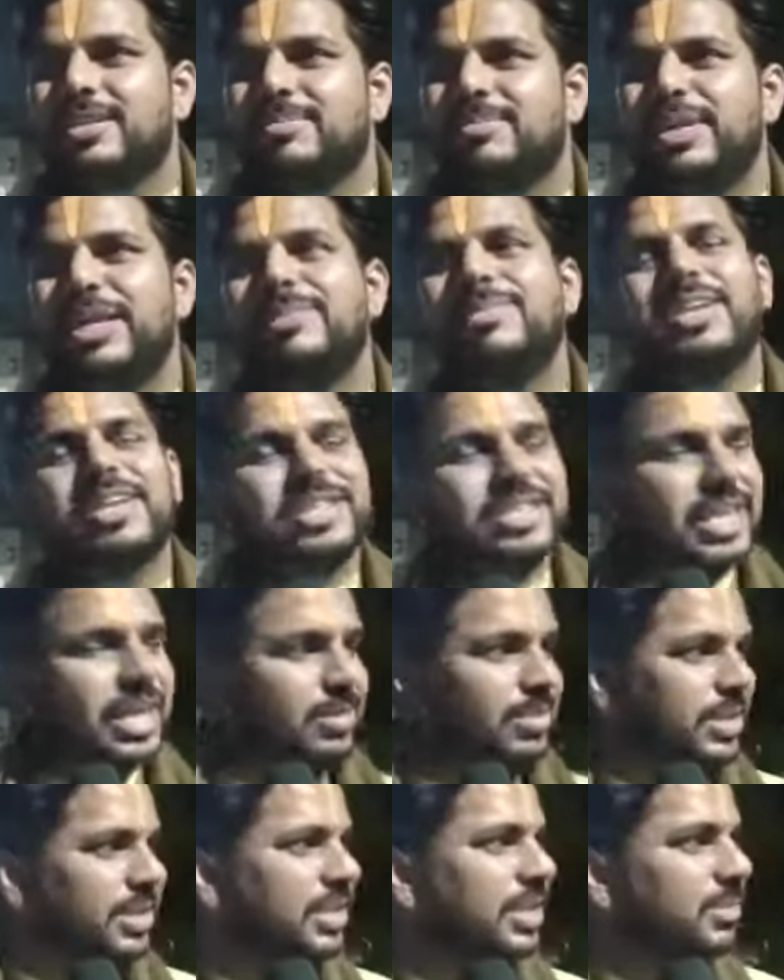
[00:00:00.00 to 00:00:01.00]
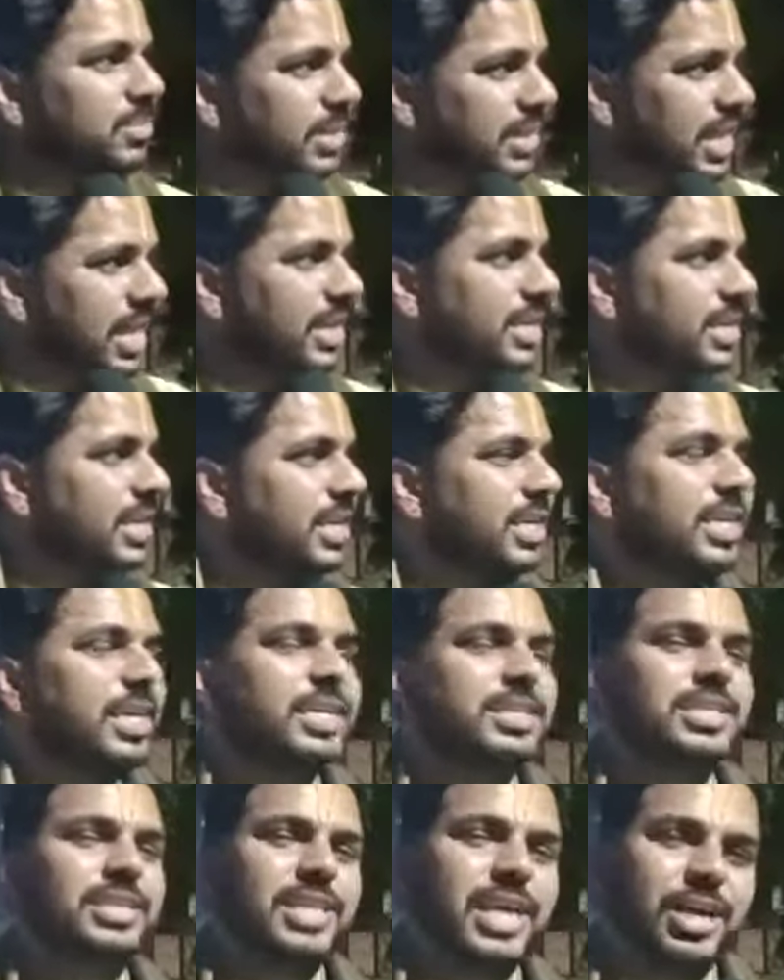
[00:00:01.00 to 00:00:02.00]
प्रेम लक्षणा भक्ति प्रदान करें
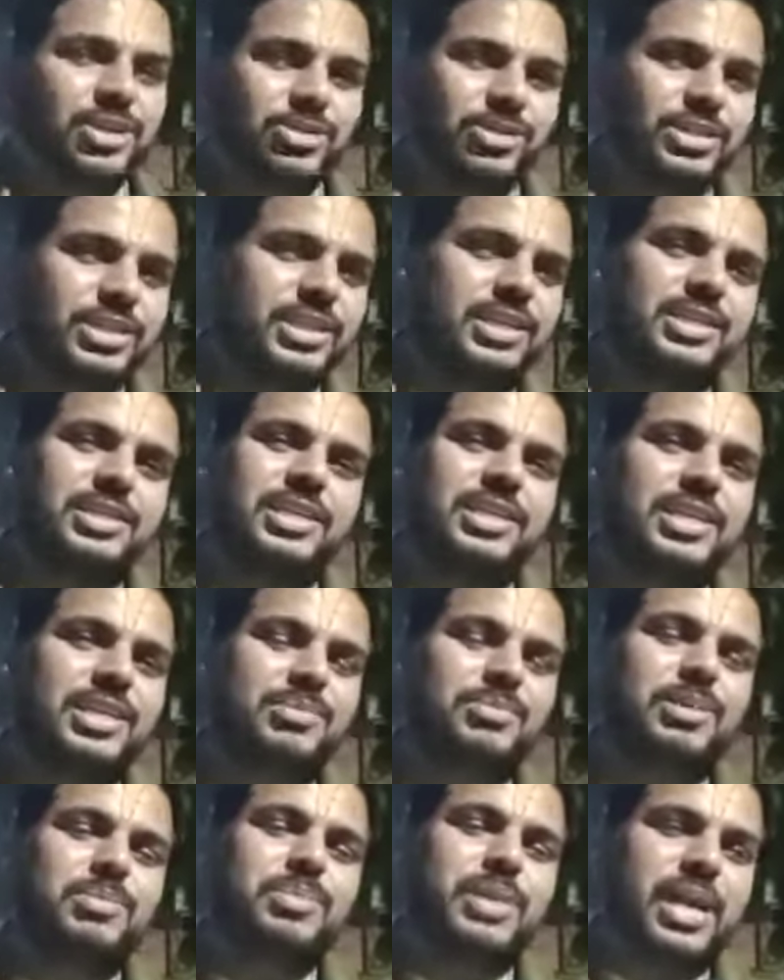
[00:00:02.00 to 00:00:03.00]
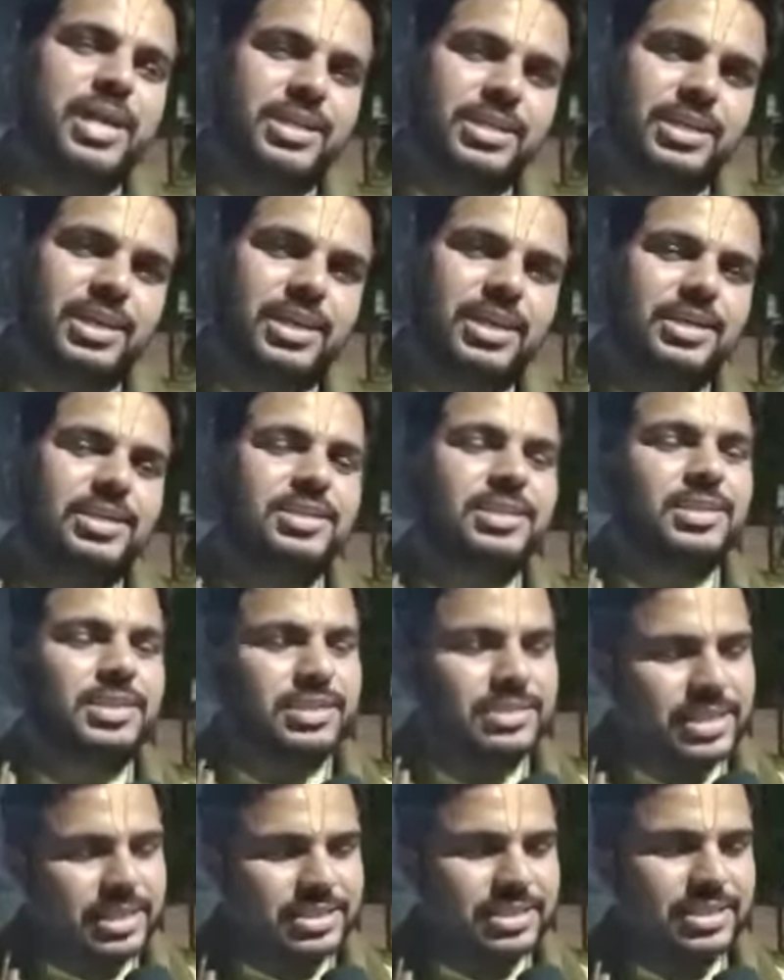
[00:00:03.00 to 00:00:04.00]
ऐसी ठाकुर जी के चरणन में प्रार्थना
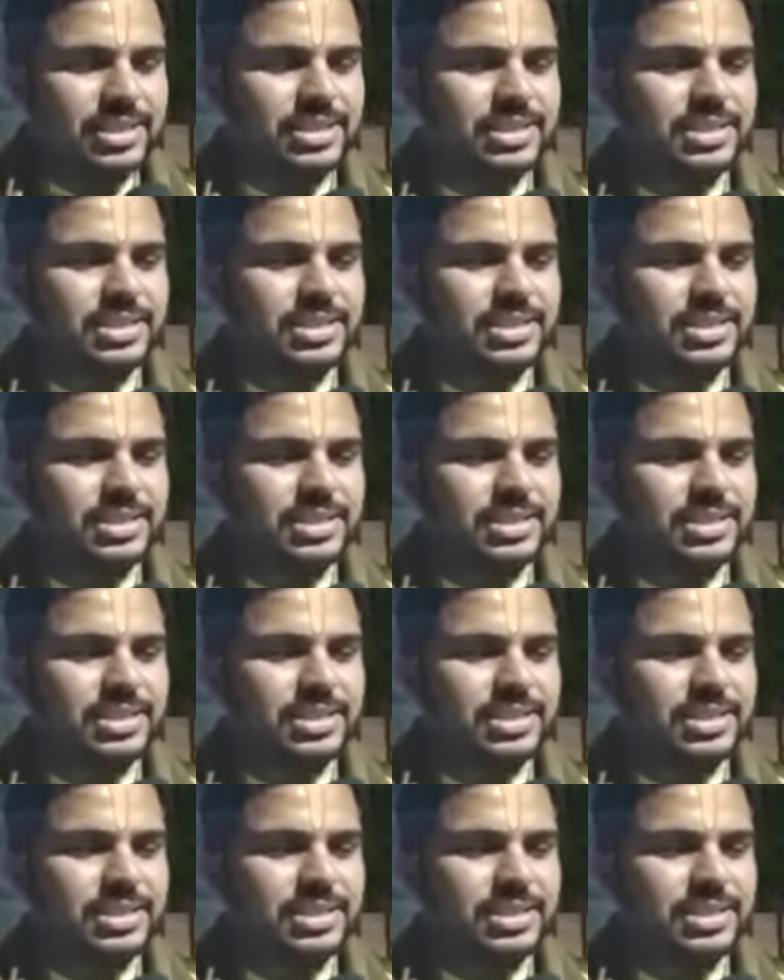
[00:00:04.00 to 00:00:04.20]
जय श्री